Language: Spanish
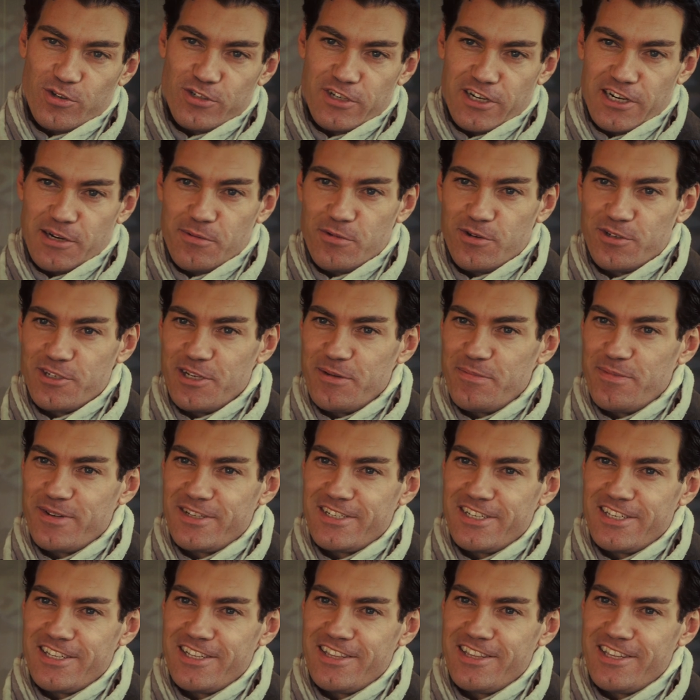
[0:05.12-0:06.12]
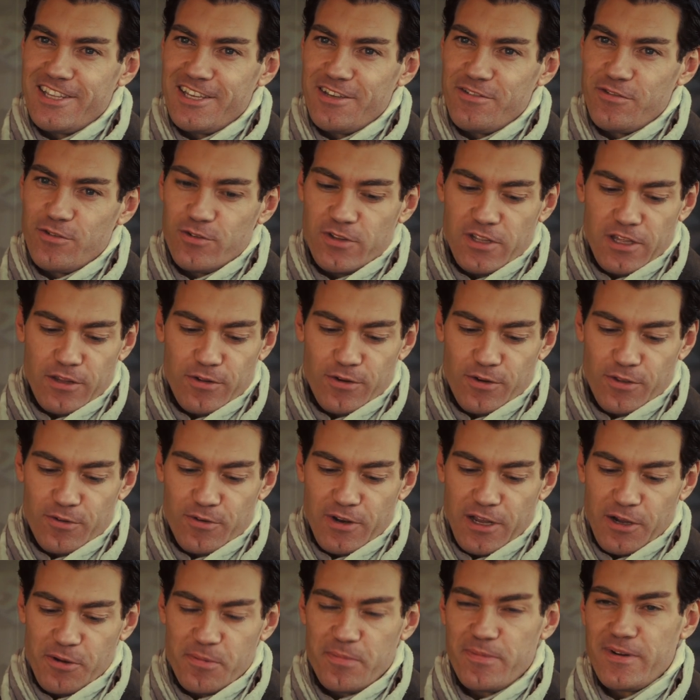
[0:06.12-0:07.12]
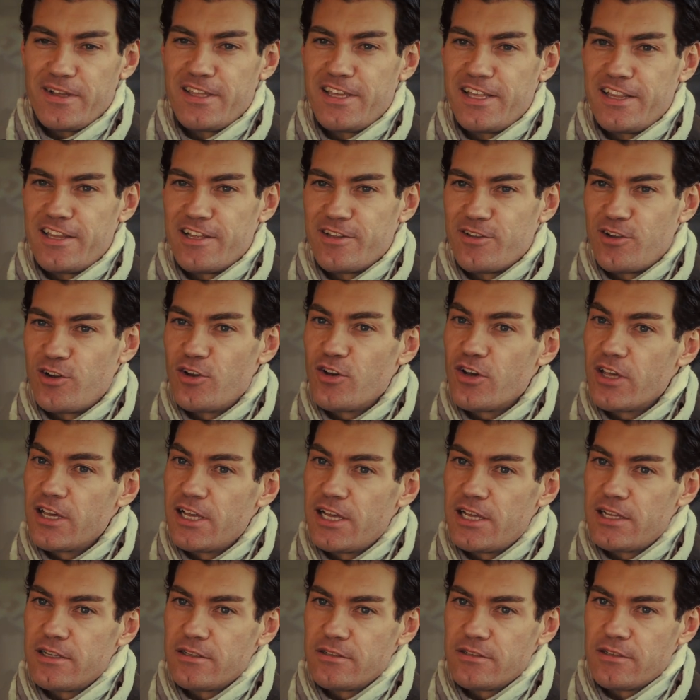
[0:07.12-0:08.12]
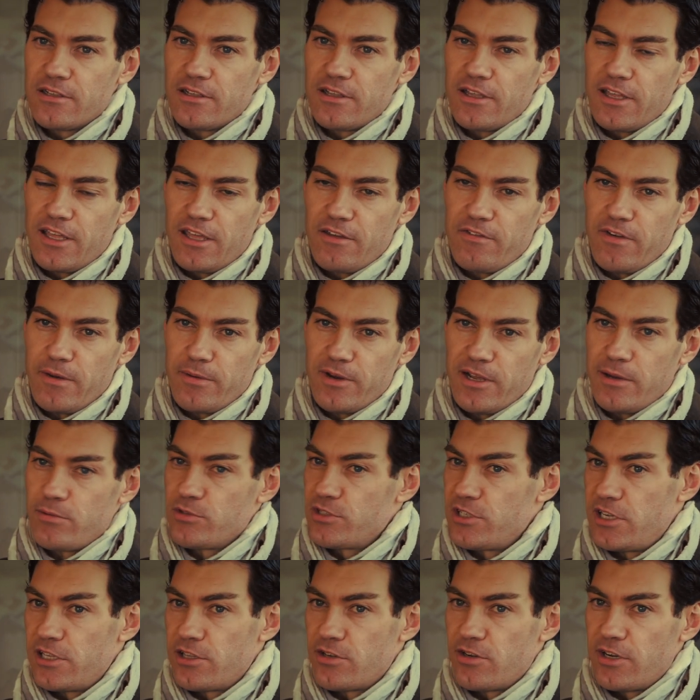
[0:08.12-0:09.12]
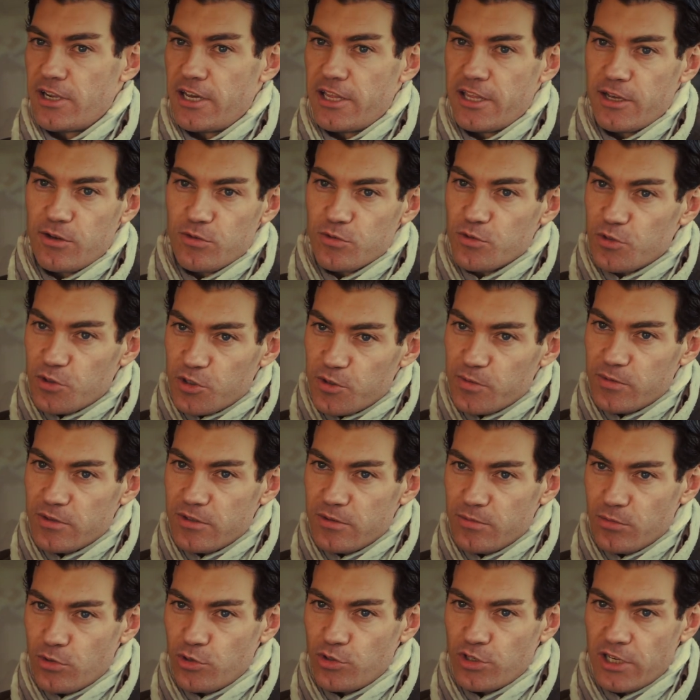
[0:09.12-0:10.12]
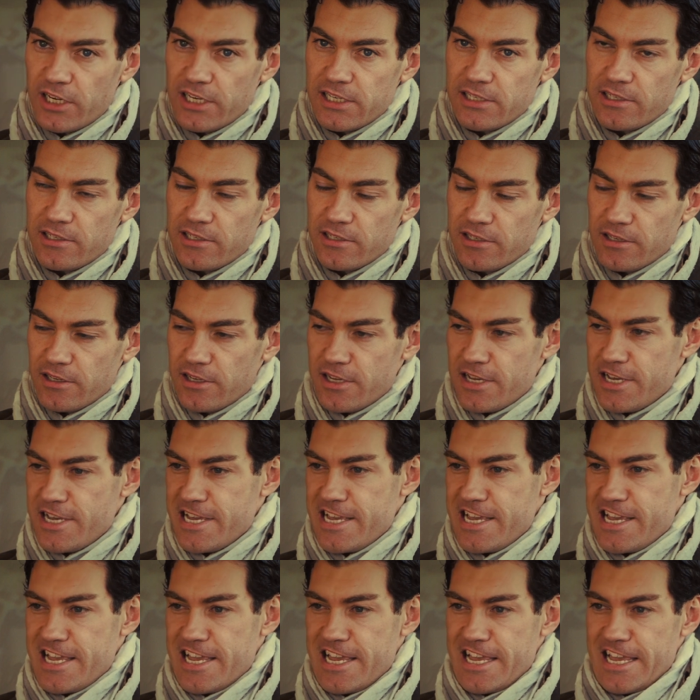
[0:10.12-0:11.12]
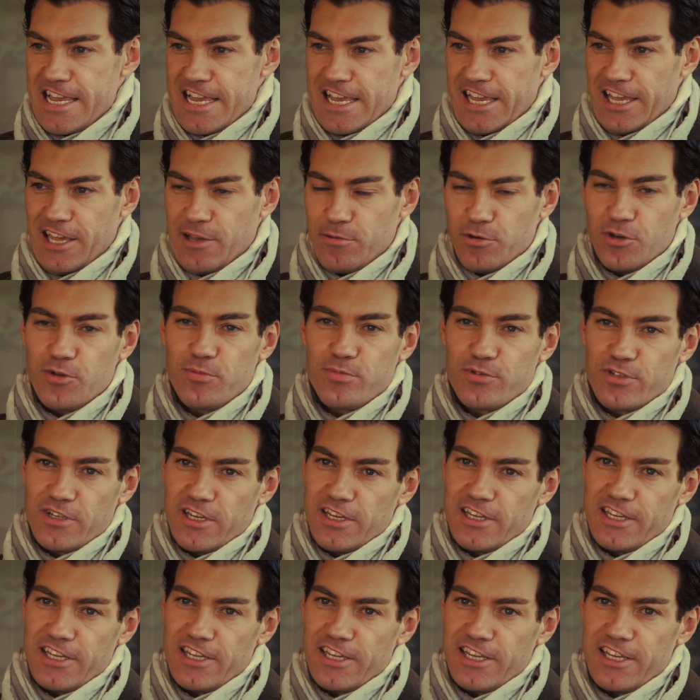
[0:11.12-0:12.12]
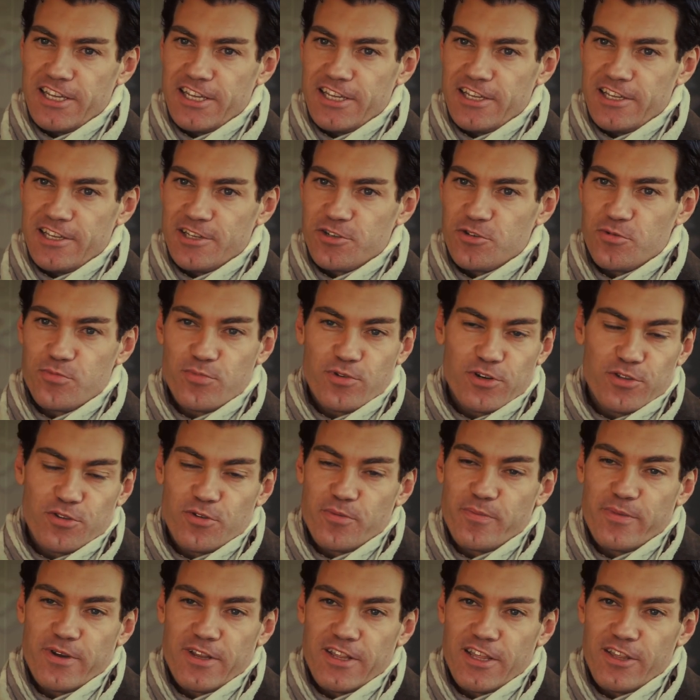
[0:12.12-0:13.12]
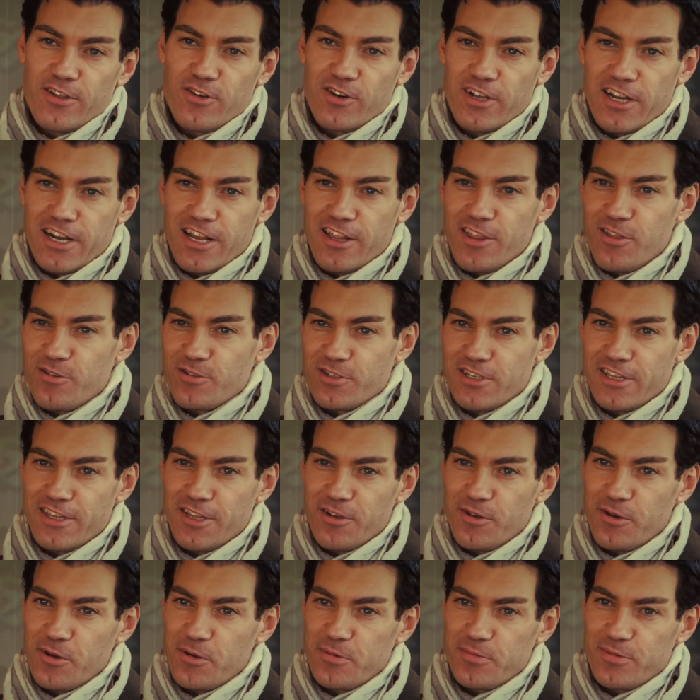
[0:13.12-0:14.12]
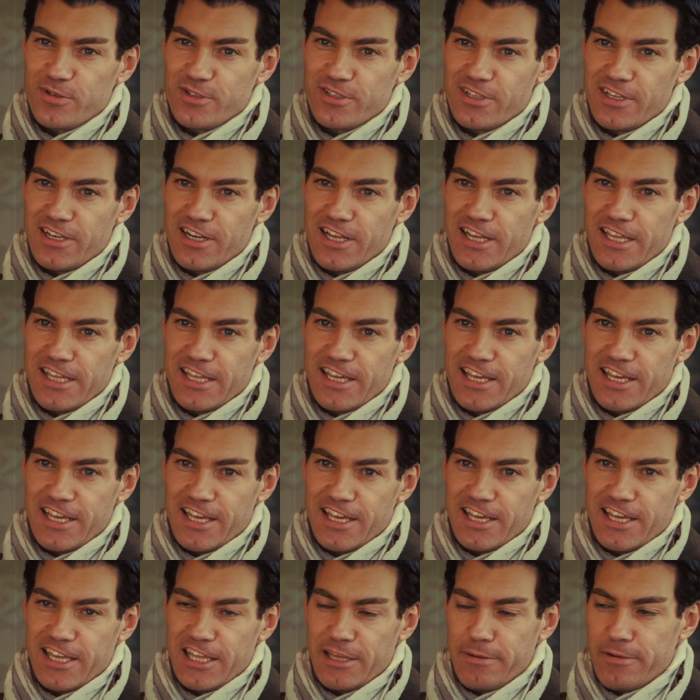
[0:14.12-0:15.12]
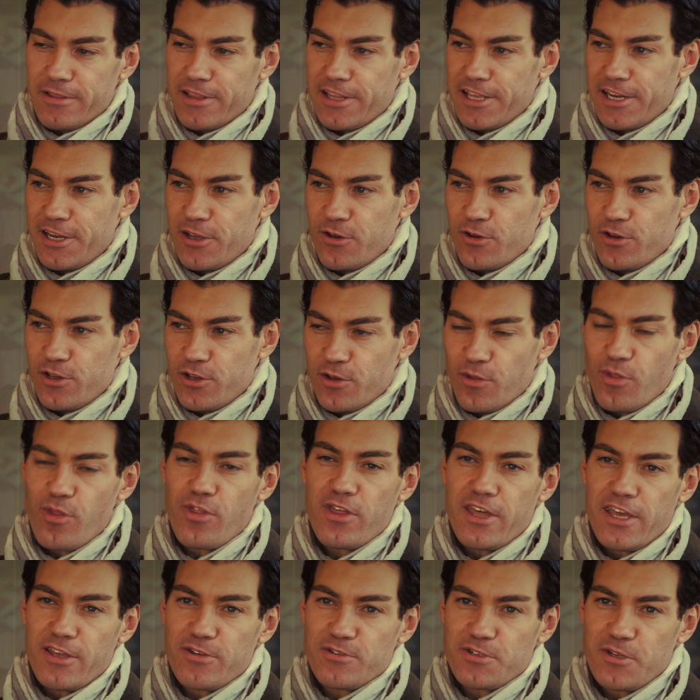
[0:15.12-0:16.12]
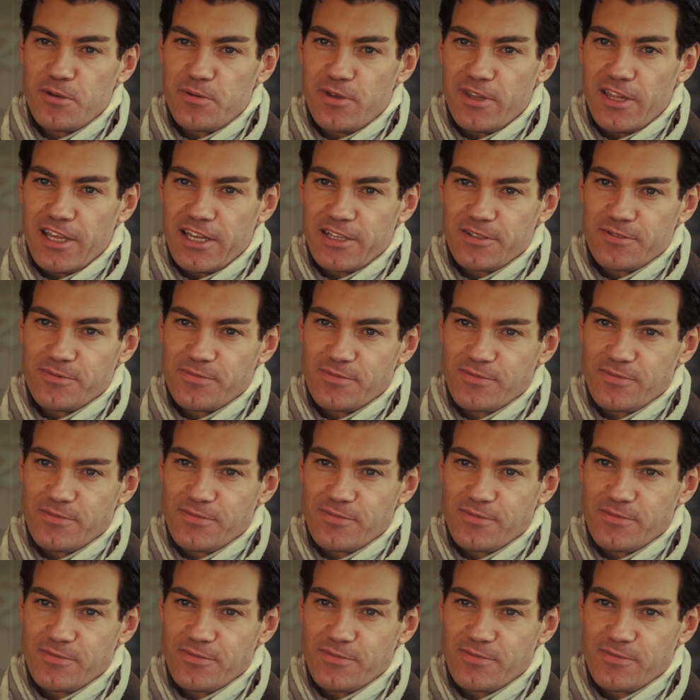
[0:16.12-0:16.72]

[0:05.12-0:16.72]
José Ramón es el presidente y fundador de una compañía tecnológica que fabricamos electrónica de consumo, BlueSense, que bueno, pues que es un proyecto emprendedor que ha nacido en Santiago de Compostela y que tiene hoy 11 años de vida.